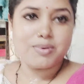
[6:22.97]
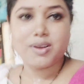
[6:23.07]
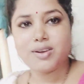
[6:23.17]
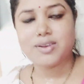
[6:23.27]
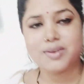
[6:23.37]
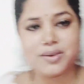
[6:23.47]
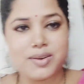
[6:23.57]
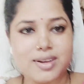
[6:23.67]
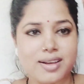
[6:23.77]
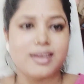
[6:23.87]
করব
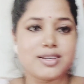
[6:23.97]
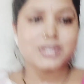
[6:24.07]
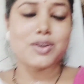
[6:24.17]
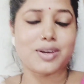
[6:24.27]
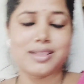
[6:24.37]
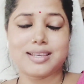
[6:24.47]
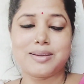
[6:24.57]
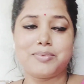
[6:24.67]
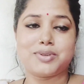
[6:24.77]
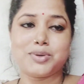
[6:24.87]
সকাল
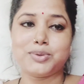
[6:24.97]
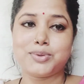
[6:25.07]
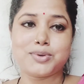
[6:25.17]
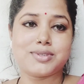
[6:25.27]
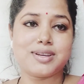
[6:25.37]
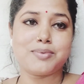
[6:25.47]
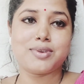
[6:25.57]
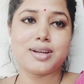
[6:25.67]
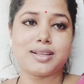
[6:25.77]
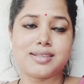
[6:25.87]
থেকে ভীষণ দৌড়ঝাঁপ
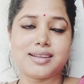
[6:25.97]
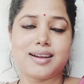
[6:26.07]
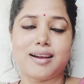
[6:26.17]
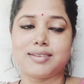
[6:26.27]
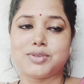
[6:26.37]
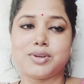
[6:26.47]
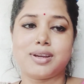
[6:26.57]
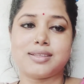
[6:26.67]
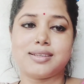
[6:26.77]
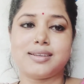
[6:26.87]
হয়ে গেছে কাজ
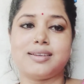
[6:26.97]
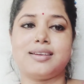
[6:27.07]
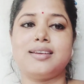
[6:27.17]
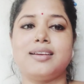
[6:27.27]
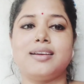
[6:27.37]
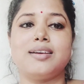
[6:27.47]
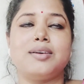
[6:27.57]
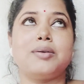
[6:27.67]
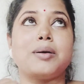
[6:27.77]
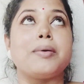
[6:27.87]
হয়ে গেছে
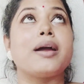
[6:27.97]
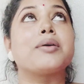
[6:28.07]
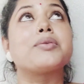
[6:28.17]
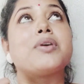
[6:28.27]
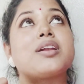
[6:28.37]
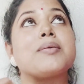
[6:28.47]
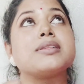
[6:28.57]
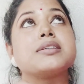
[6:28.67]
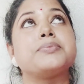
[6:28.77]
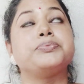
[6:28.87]
বাবা এখন কটা
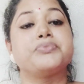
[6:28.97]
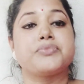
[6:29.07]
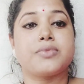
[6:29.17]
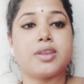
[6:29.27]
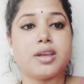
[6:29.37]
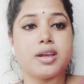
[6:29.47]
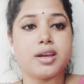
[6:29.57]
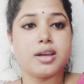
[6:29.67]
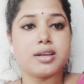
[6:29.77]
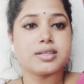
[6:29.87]
বাজে
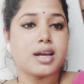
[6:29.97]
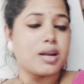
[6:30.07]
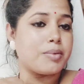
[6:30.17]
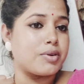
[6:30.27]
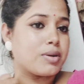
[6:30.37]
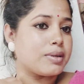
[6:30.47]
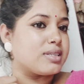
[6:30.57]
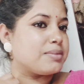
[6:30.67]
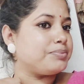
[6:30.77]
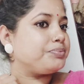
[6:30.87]
সাড়ে বারোটা বাজে